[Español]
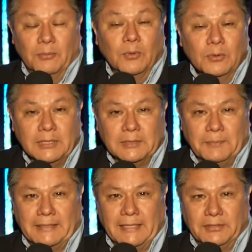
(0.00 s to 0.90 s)
mucha
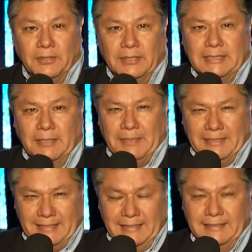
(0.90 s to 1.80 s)
expectación es la
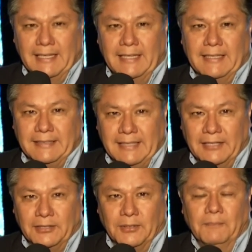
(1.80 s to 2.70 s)
presencia del
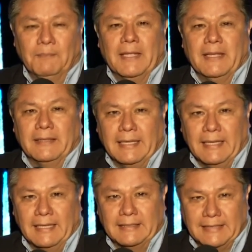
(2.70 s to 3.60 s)
teatro
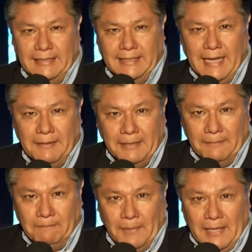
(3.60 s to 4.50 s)
de Escandinavia